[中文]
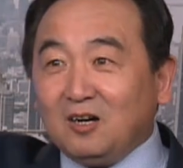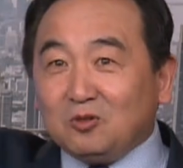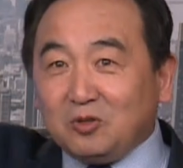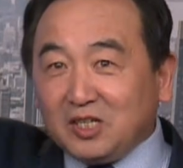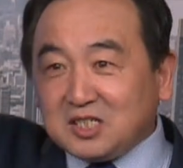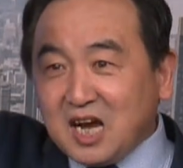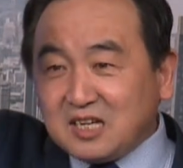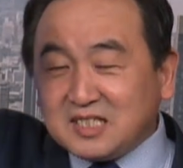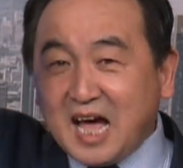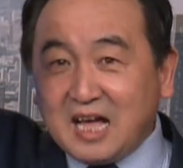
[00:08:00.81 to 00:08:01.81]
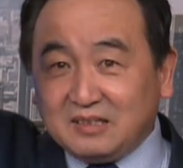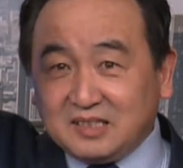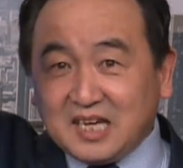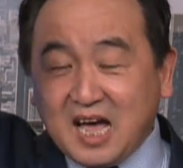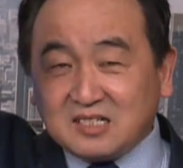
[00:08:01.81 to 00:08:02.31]
所以上下
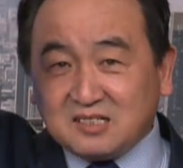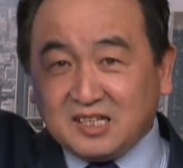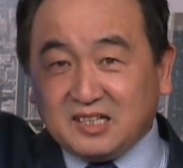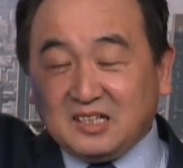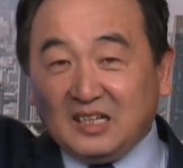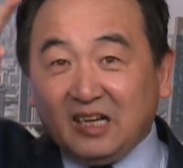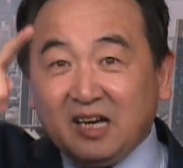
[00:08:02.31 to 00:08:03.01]
加上这个